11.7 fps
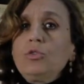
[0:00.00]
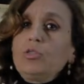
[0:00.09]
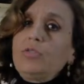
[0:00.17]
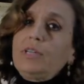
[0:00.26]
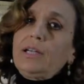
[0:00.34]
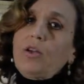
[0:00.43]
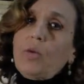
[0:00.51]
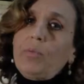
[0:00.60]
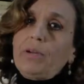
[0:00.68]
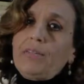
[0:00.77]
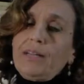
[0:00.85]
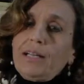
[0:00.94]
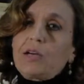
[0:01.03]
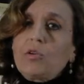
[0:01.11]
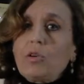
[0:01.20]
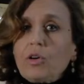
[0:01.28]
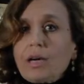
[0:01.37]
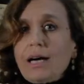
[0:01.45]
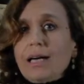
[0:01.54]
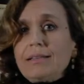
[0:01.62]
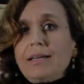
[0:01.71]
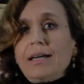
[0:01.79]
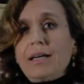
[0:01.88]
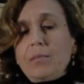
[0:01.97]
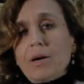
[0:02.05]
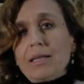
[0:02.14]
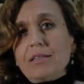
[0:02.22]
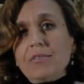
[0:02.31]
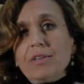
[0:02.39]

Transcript: dove l'opera venne collocata e rimase